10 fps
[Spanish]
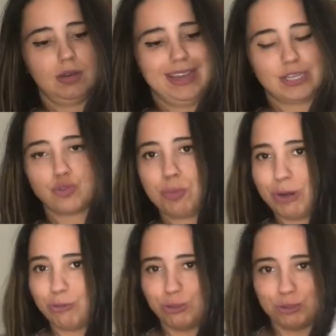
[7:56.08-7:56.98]
Es súper
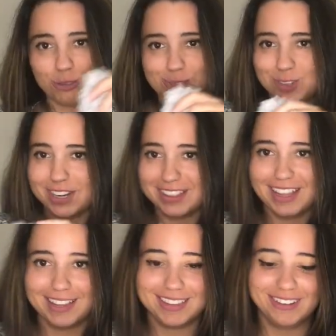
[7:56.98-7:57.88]
gustoso al
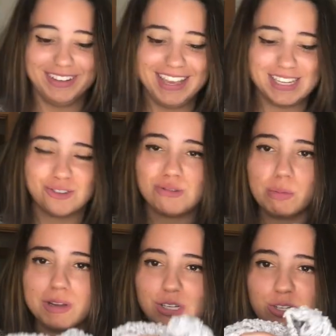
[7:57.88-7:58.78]
tacto, ¿eh? es
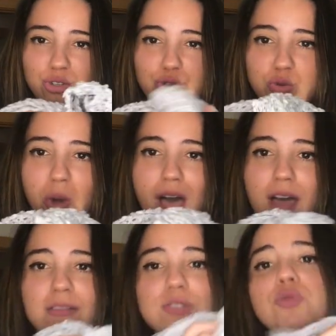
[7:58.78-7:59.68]
súper
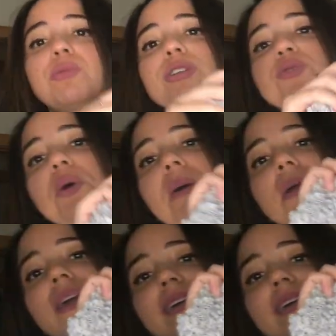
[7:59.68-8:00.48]
suave, súper suave.